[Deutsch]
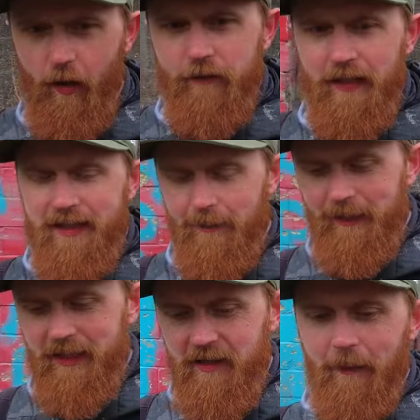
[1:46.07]
lauft jetzt
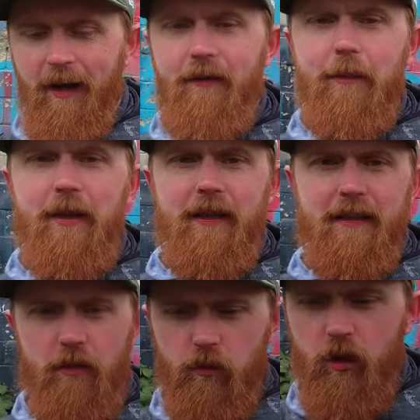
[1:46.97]
aber diesmal, weil mir
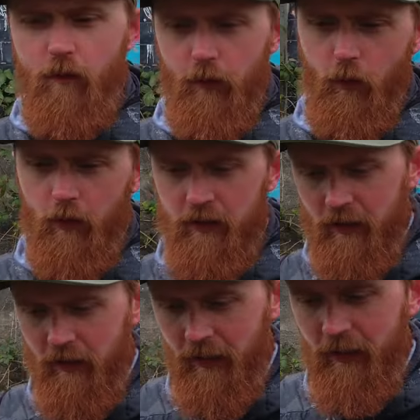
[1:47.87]
das ein Zuschauer von
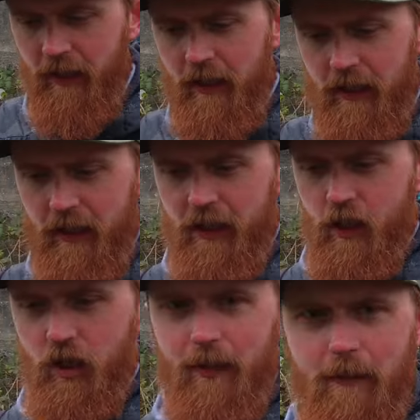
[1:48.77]
euch äh,
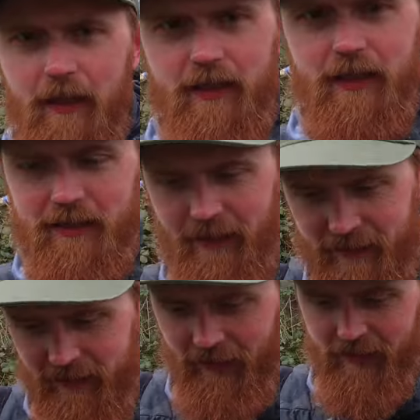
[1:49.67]
geschrieben hat,
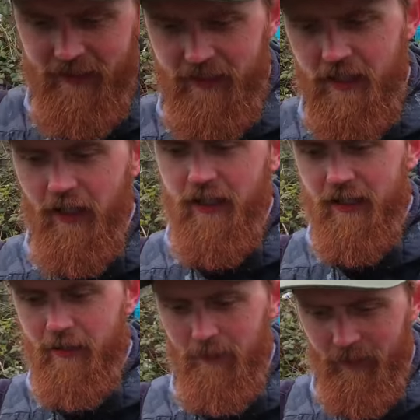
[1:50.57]
dass die Trasse hier
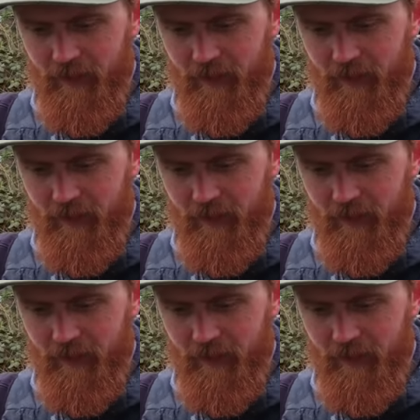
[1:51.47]
halt eben